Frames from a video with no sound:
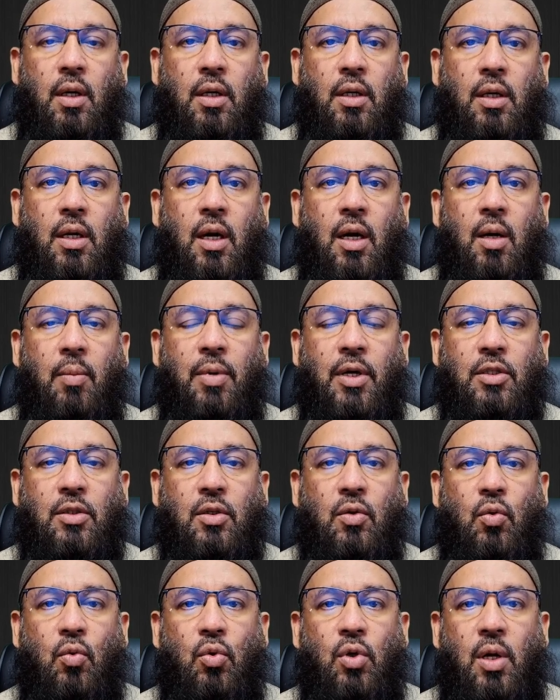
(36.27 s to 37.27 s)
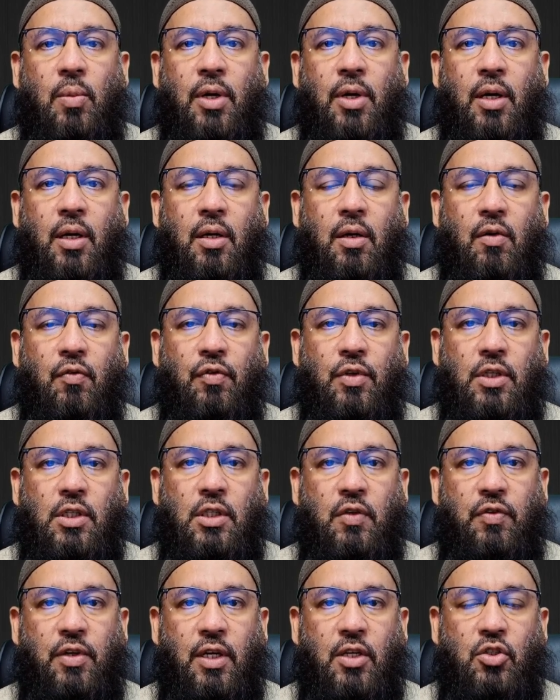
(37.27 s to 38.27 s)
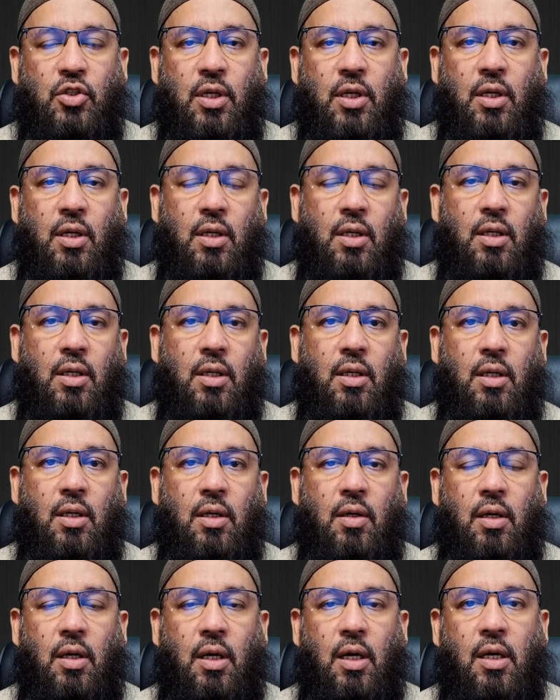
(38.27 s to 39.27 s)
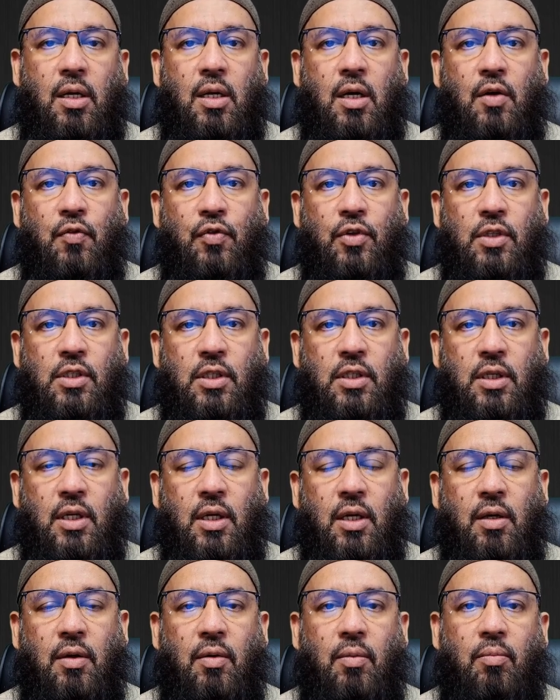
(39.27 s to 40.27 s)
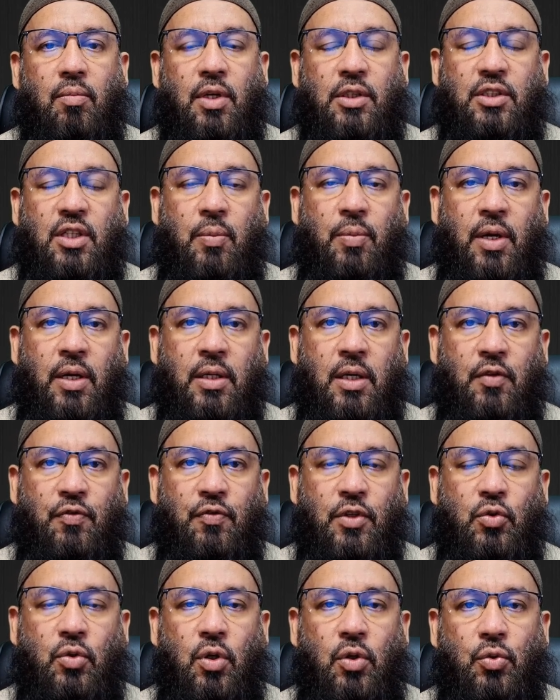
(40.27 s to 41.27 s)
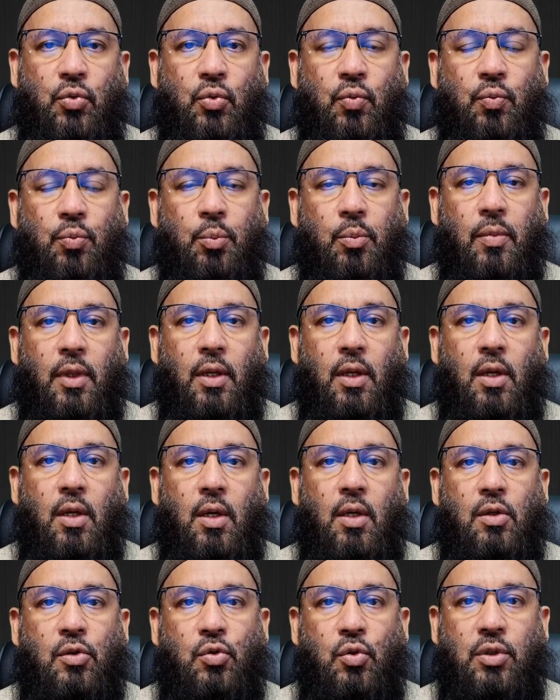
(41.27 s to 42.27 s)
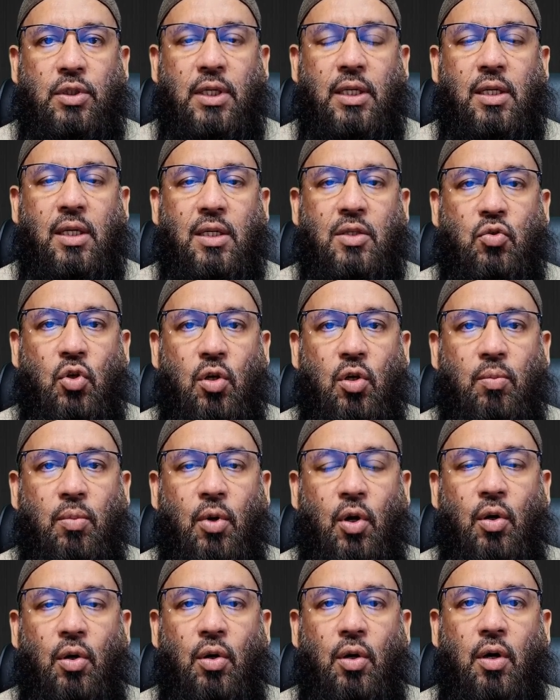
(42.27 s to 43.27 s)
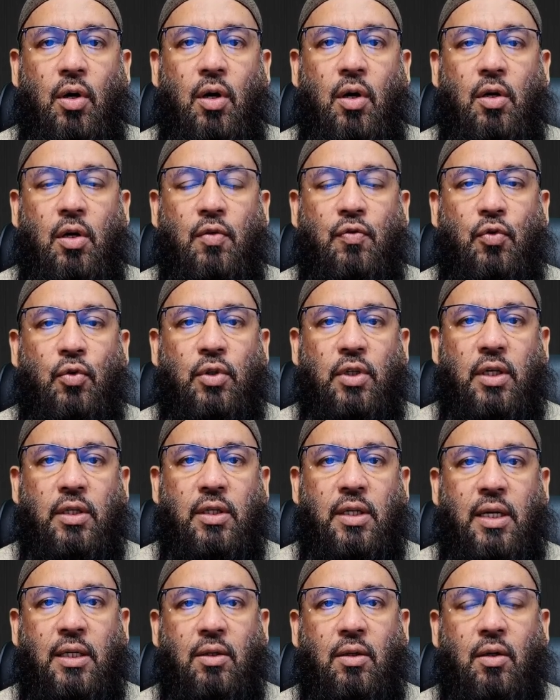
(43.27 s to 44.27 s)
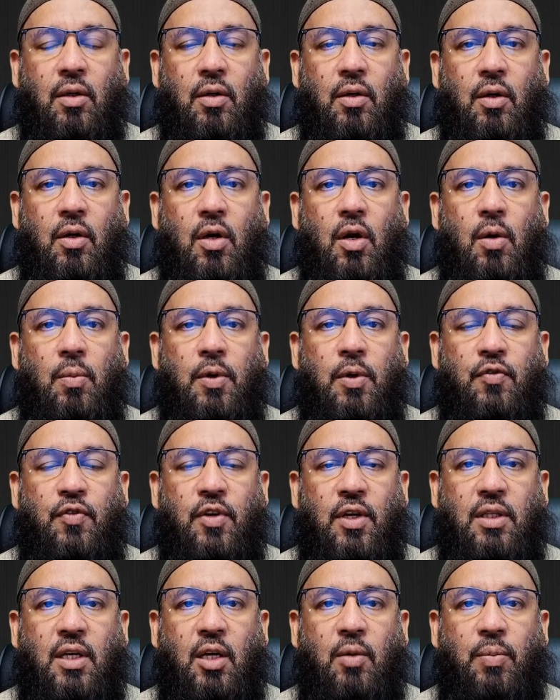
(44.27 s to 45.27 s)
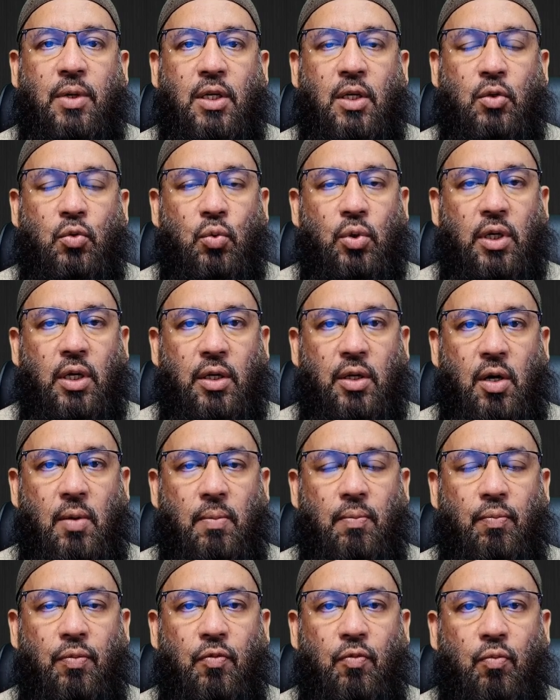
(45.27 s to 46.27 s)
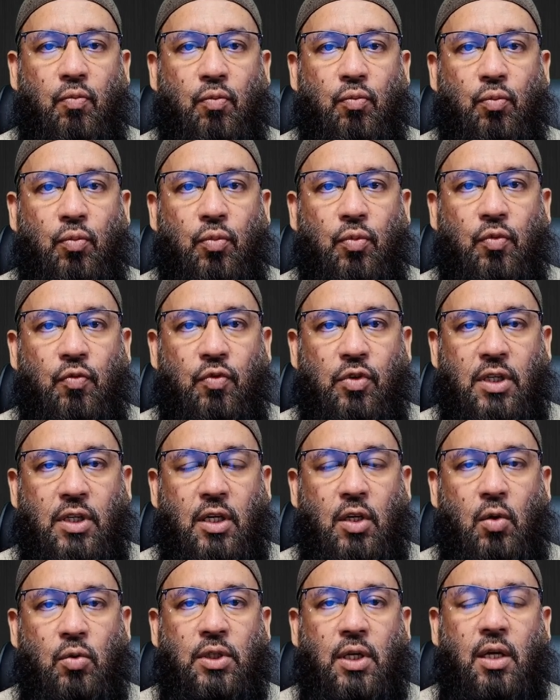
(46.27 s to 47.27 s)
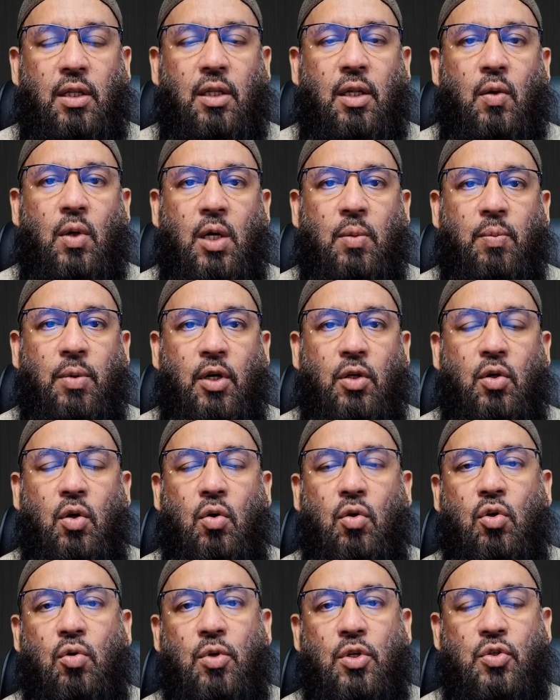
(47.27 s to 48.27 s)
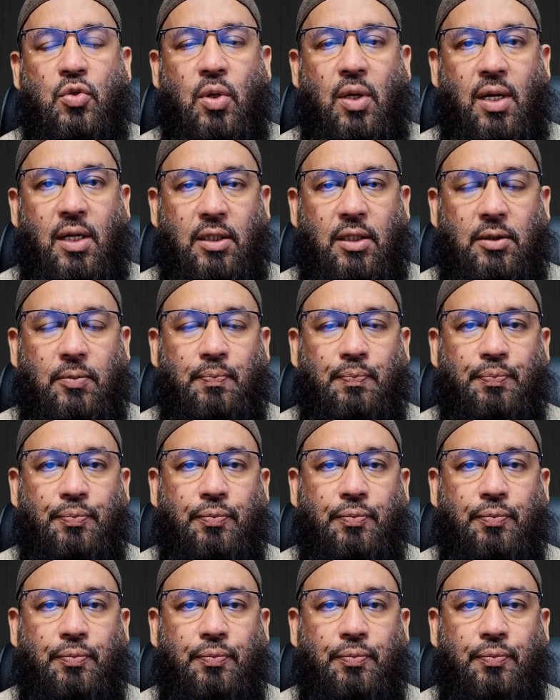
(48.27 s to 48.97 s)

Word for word: ila ban ulama finji viaje ina finjiya mazhab hanafi surtout zodiya na seulement raf'ul yadayn quand il fait takbiratul ihram veut dire quand on dit Allahu akbar quand on commence salat